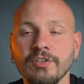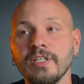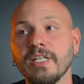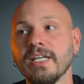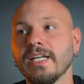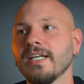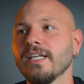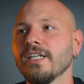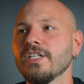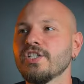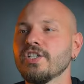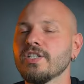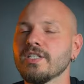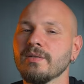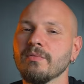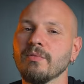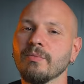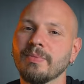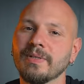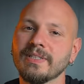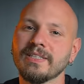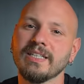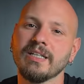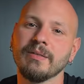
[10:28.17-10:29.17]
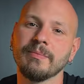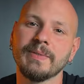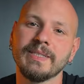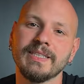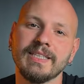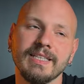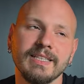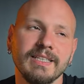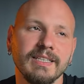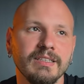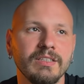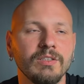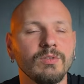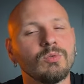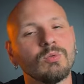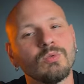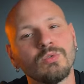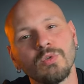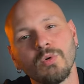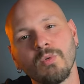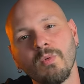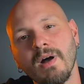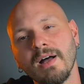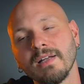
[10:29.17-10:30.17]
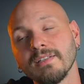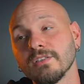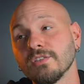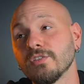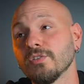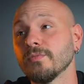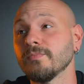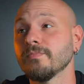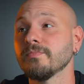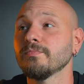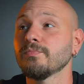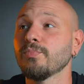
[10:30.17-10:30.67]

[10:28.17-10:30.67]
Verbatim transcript: direi che ci siamo praticamente detti tutto quanto.